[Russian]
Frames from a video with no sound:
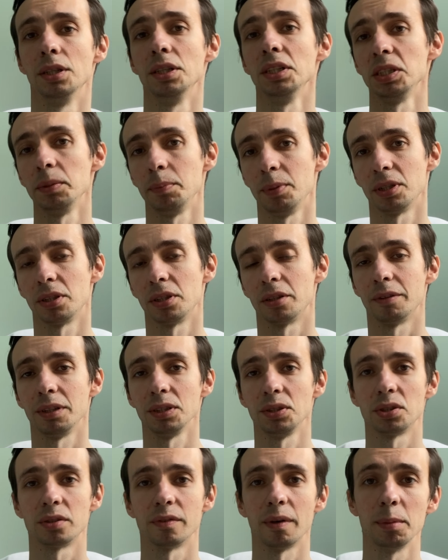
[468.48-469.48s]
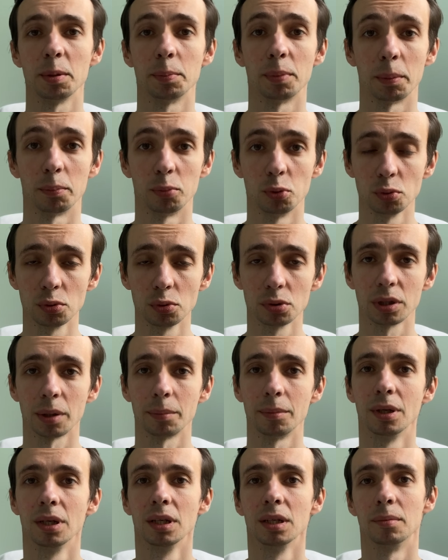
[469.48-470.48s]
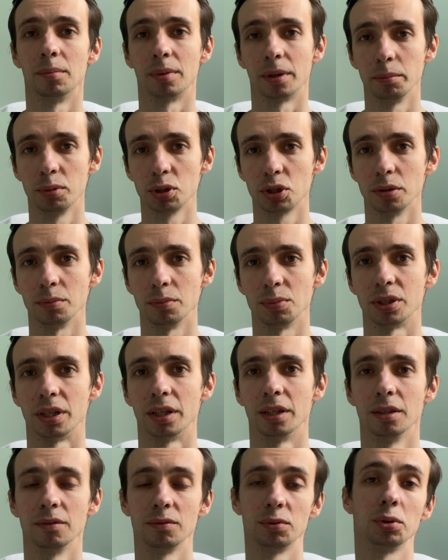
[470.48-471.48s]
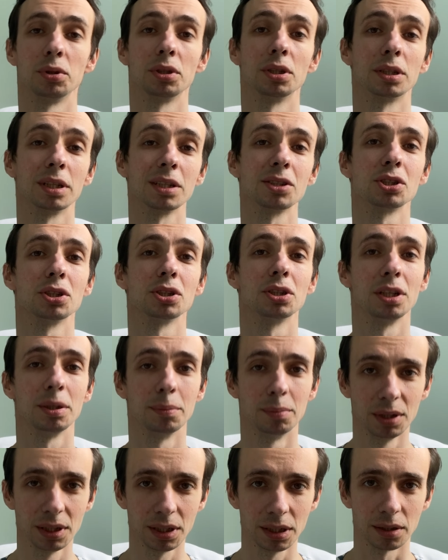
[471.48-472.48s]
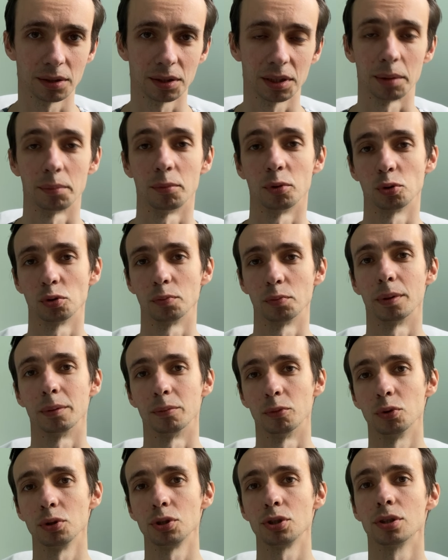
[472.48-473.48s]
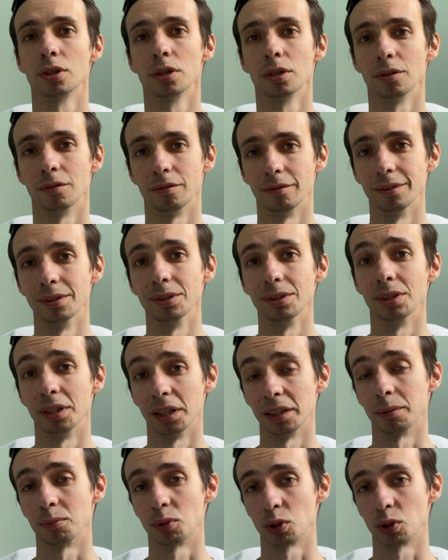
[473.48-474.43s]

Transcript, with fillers: И теперь давайте с вами по пунктам пробежимся. Все-таки как же грибы нам могут помочь в данном